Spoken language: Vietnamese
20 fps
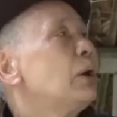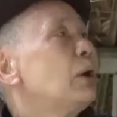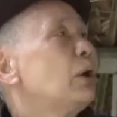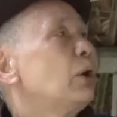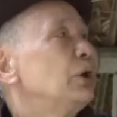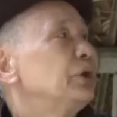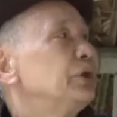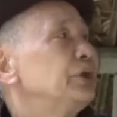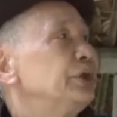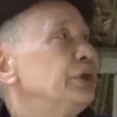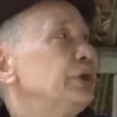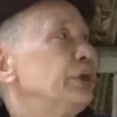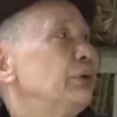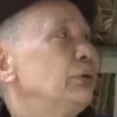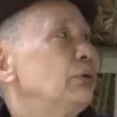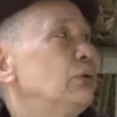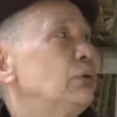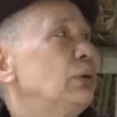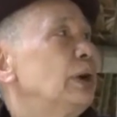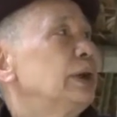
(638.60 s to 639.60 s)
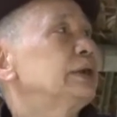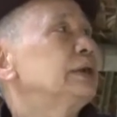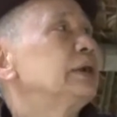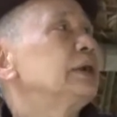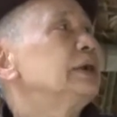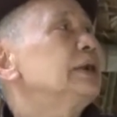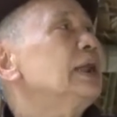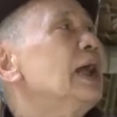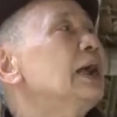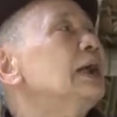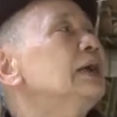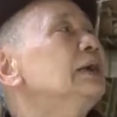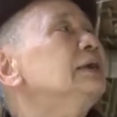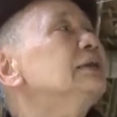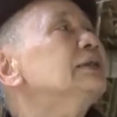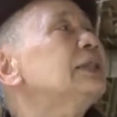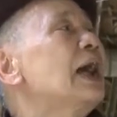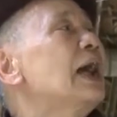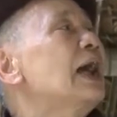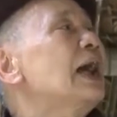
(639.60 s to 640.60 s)
mọi điều luật nhắc
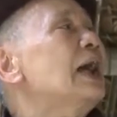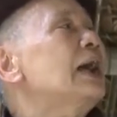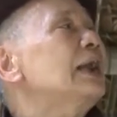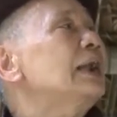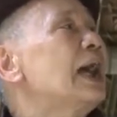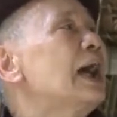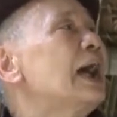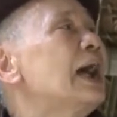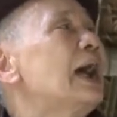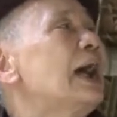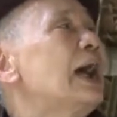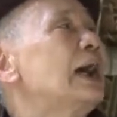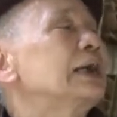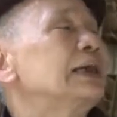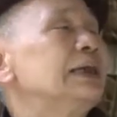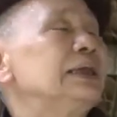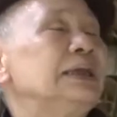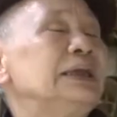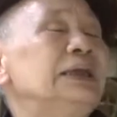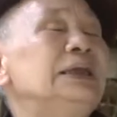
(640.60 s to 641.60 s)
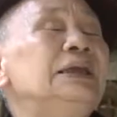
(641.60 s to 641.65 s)
ta đã thì